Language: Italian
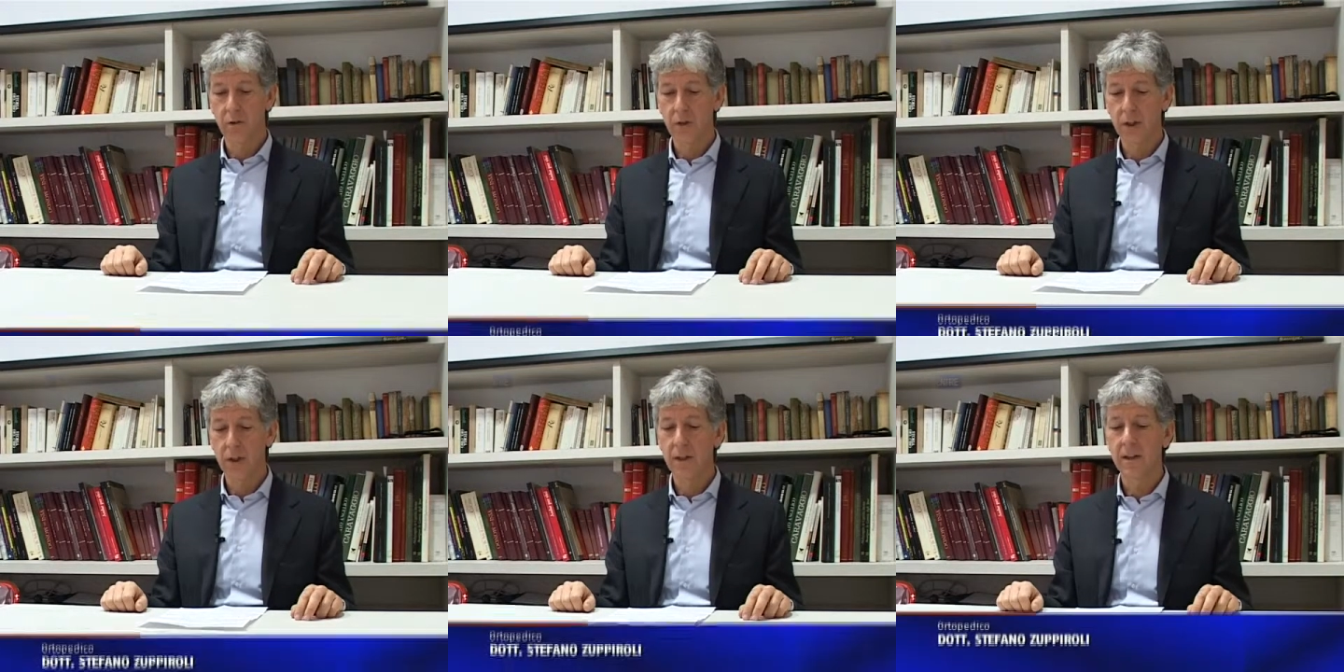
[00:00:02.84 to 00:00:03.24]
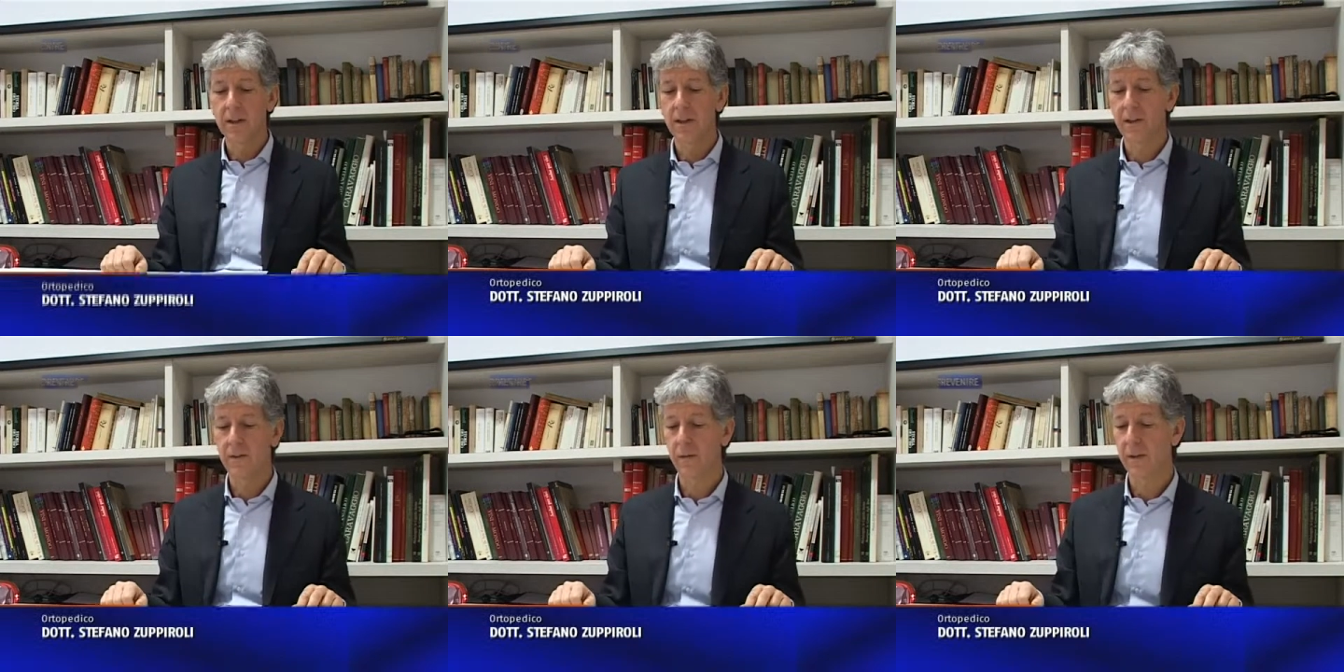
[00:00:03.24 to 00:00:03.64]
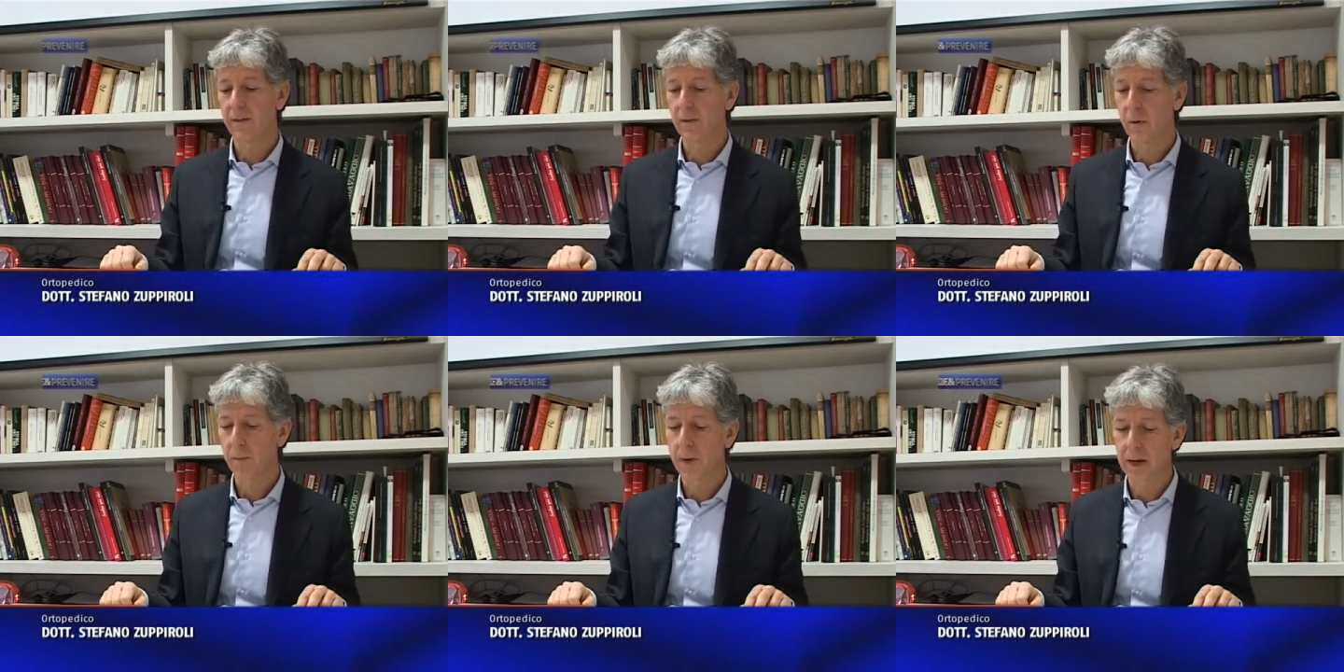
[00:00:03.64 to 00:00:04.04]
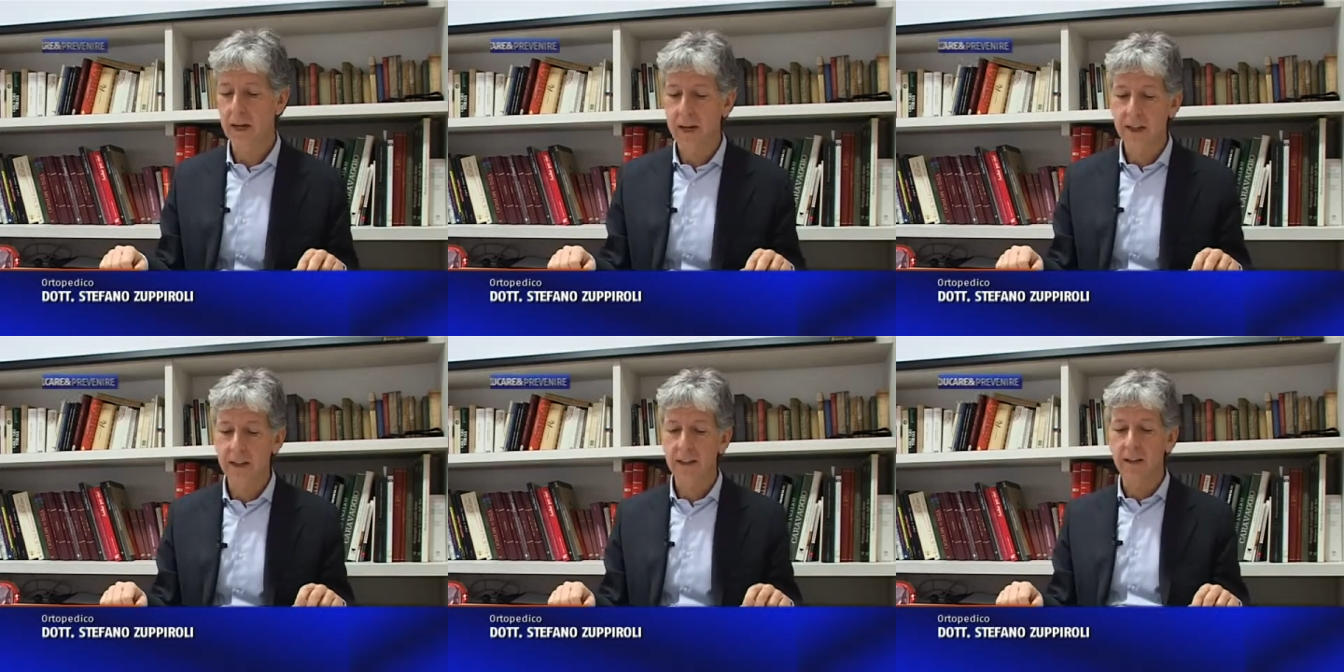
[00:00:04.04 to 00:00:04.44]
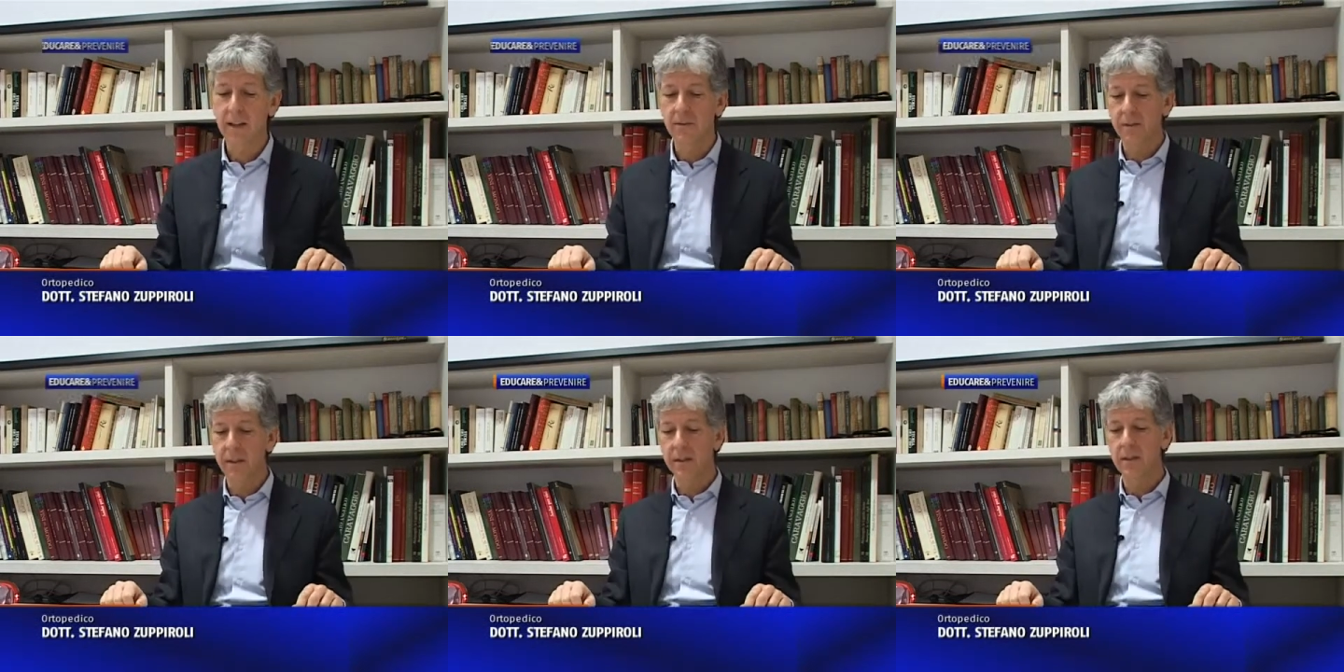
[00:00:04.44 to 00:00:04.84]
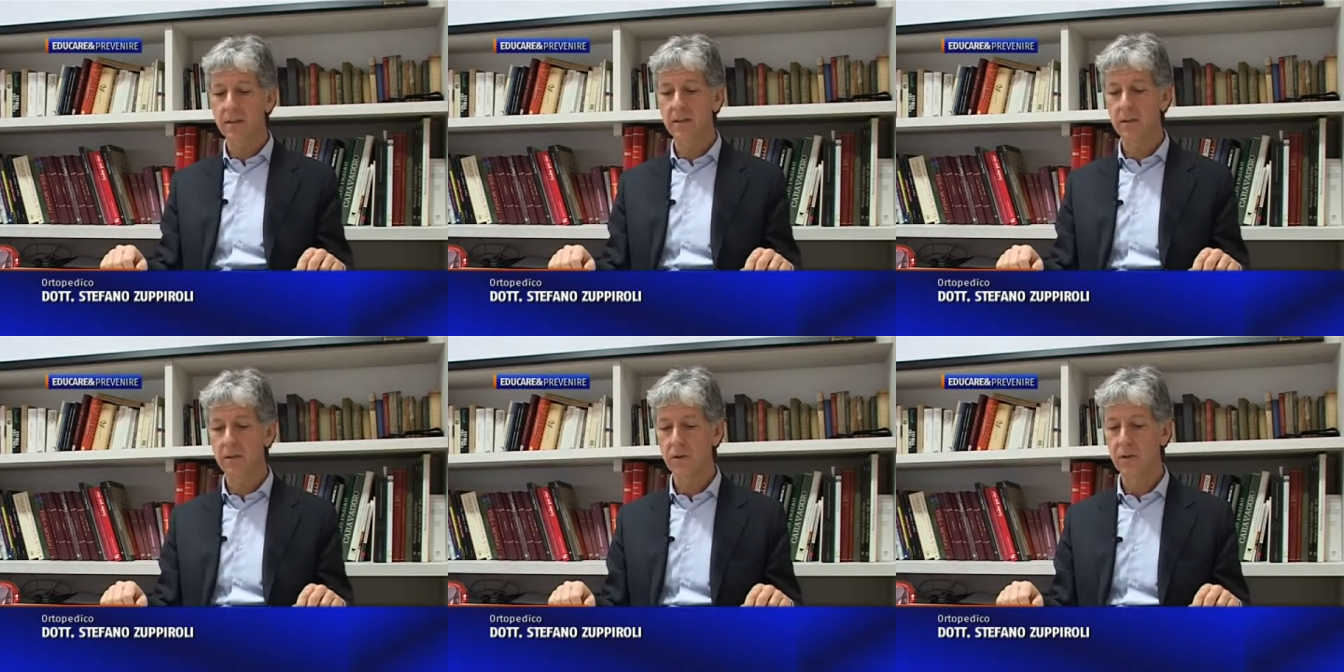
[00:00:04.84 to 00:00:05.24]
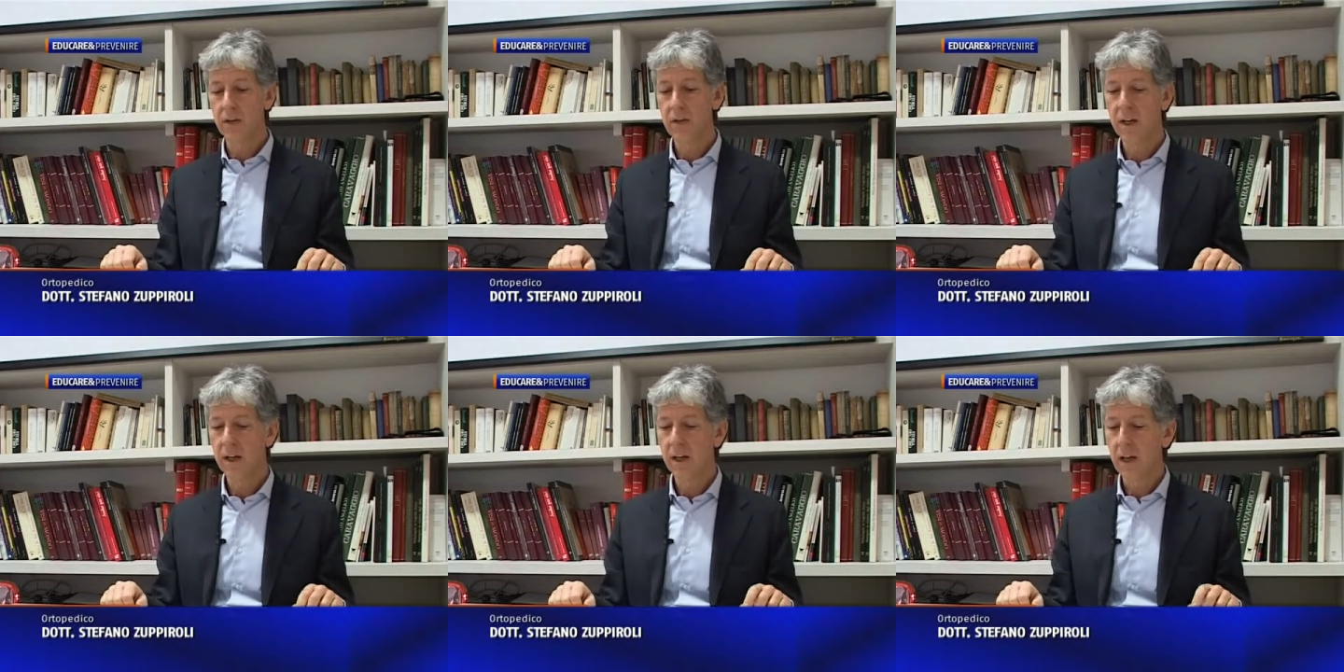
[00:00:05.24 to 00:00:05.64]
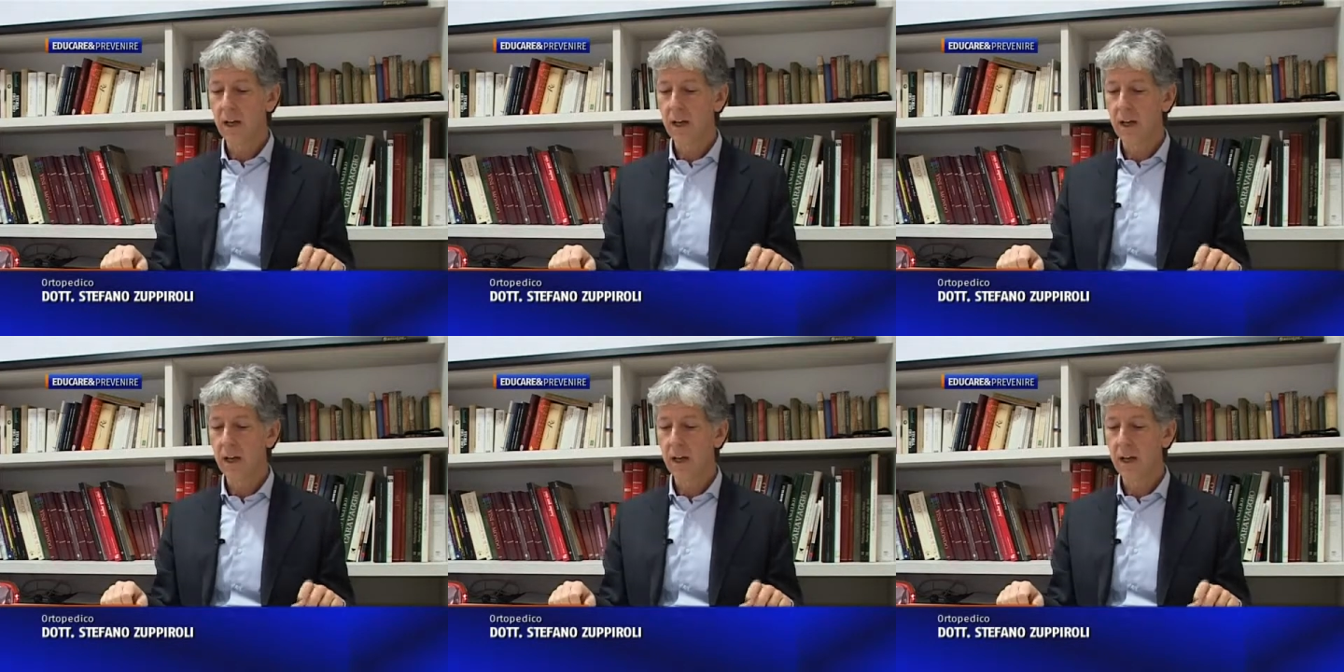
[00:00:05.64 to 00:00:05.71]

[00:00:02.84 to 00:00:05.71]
Oggi eh, volevamo parlare delle infiltrazioni